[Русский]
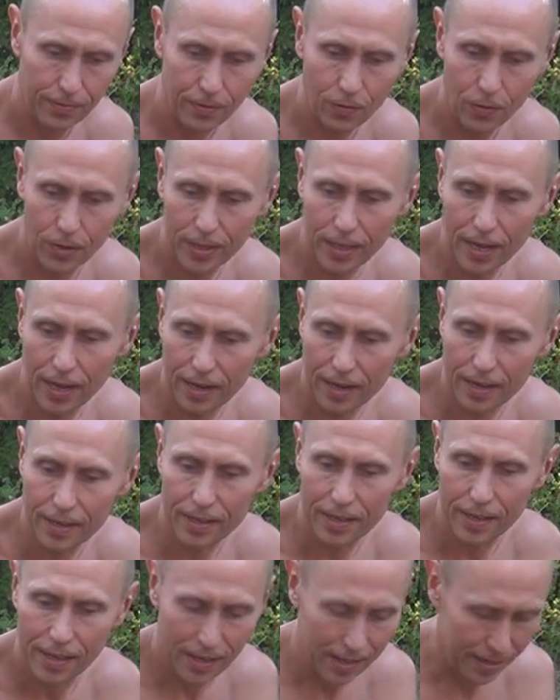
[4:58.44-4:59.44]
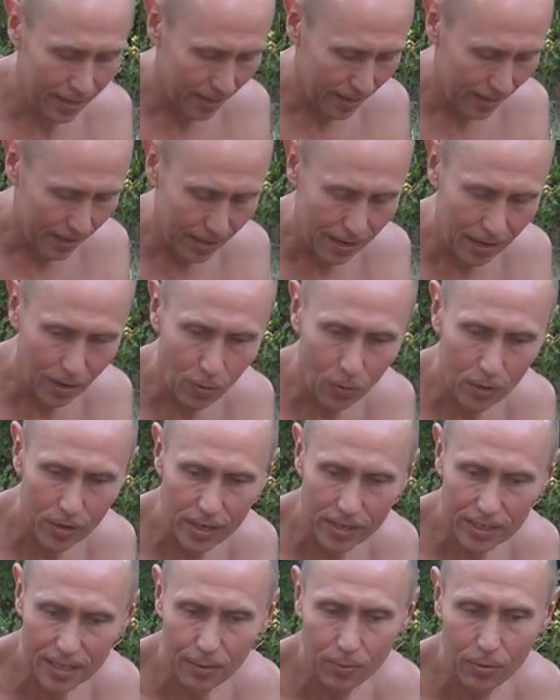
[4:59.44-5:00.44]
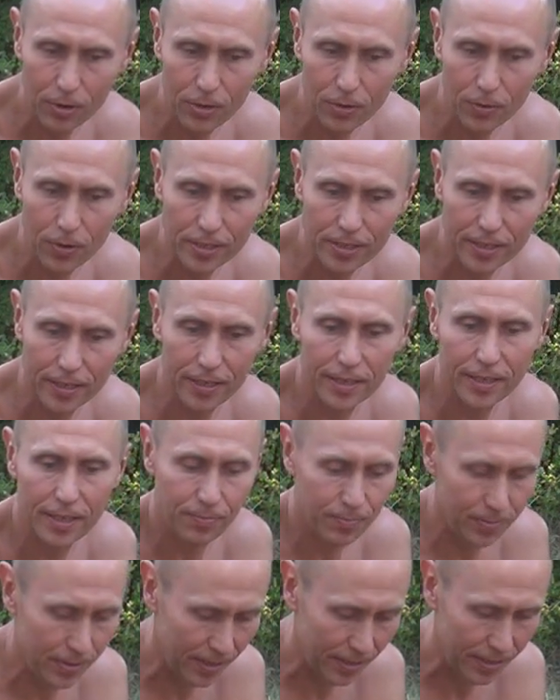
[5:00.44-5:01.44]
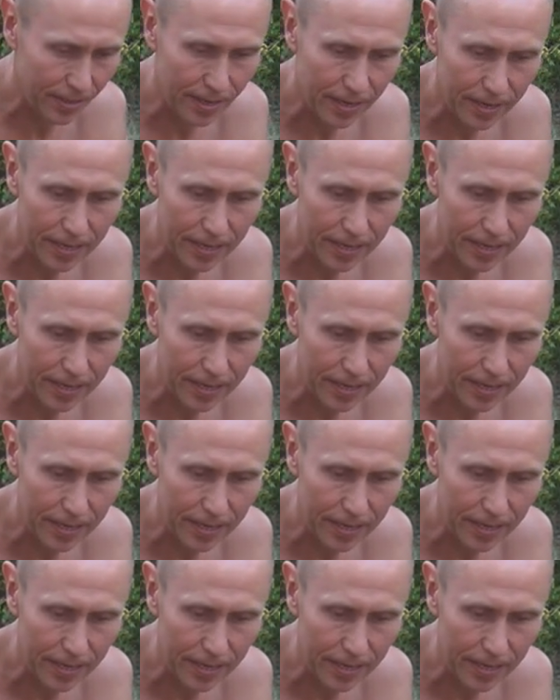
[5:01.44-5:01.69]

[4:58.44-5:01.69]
Вот так легонечко бульончик кипит.